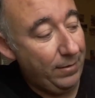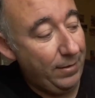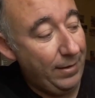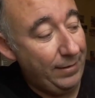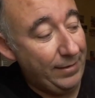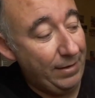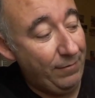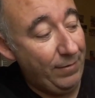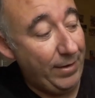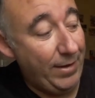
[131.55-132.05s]

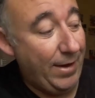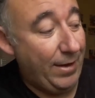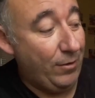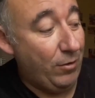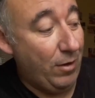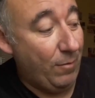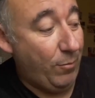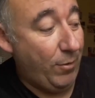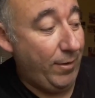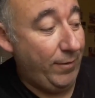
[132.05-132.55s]
Esas varillas
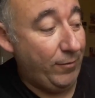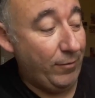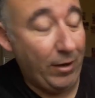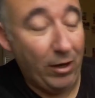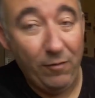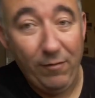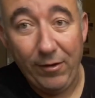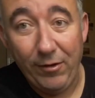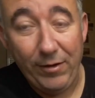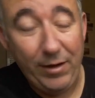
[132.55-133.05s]
no las pueden tocar
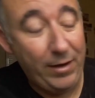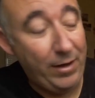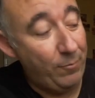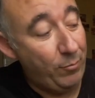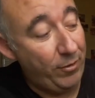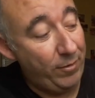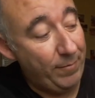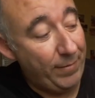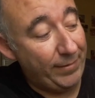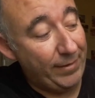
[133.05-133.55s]
los balones ni
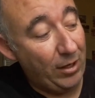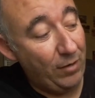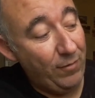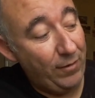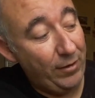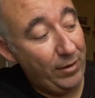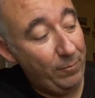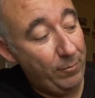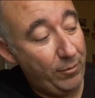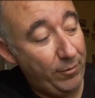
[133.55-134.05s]
pueden pasar los
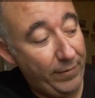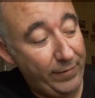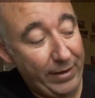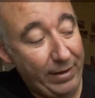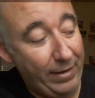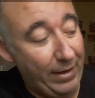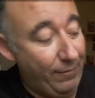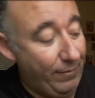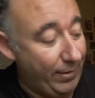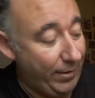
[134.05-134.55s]
balones por
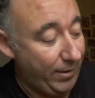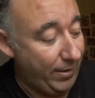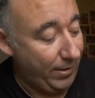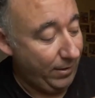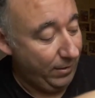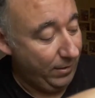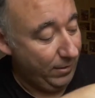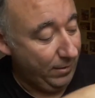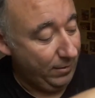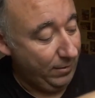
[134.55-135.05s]
detrás de las varillas.
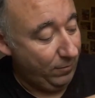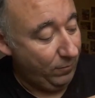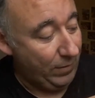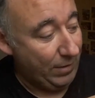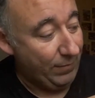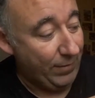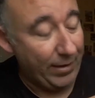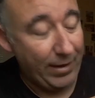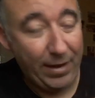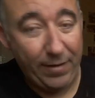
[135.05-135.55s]

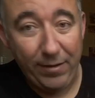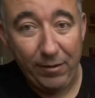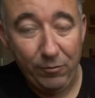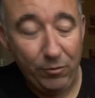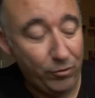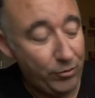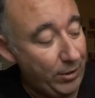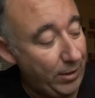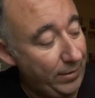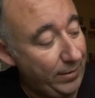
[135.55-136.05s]
Unas varillas de
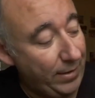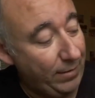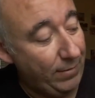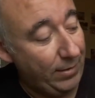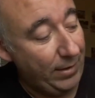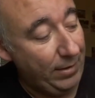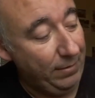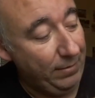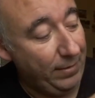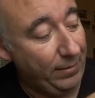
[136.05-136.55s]
1,80, ¿vale?